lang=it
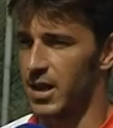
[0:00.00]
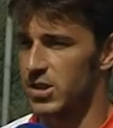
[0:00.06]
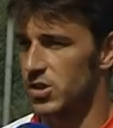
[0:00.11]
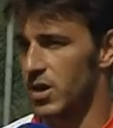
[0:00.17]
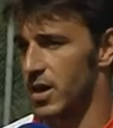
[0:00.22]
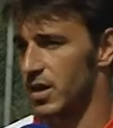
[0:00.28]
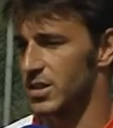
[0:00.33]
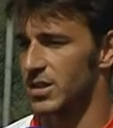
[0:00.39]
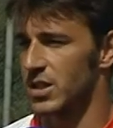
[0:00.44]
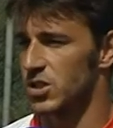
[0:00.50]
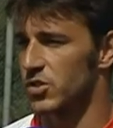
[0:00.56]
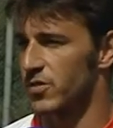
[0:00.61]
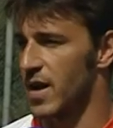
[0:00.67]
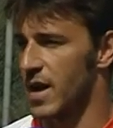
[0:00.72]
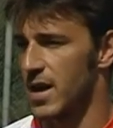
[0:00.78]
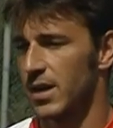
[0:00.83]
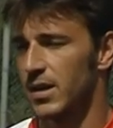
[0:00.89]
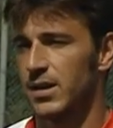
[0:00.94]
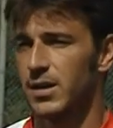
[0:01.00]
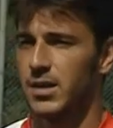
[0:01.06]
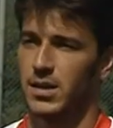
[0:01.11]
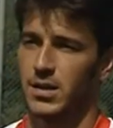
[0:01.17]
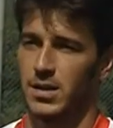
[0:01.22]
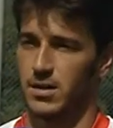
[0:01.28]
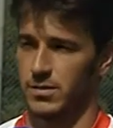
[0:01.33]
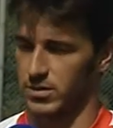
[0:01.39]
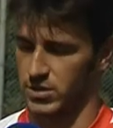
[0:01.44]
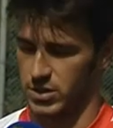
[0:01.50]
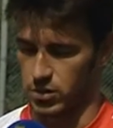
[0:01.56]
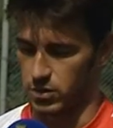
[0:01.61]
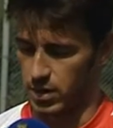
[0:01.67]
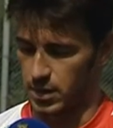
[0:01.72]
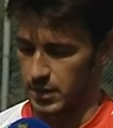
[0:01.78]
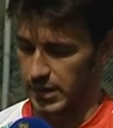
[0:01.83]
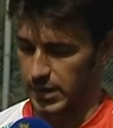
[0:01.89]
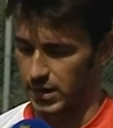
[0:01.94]
a giocare a San Giovanni,
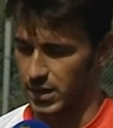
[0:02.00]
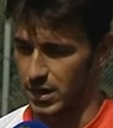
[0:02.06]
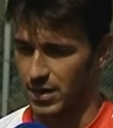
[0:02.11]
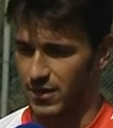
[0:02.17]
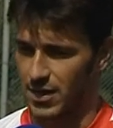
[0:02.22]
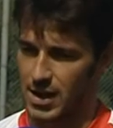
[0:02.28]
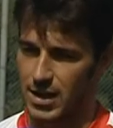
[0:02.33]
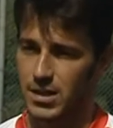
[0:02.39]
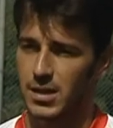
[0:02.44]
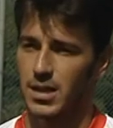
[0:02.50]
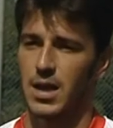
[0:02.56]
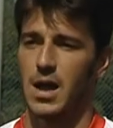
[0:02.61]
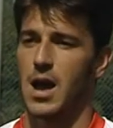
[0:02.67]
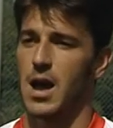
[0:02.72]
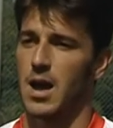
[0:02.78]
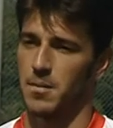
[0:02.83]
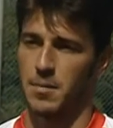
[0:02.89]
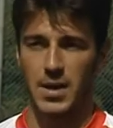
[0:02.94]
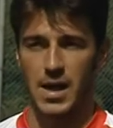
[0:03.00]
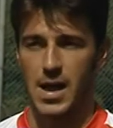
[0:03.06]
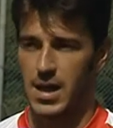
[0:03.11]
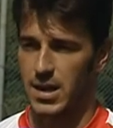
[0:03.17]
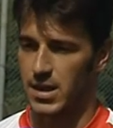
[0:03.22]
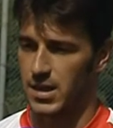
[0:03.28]
sicuramente davanti a magari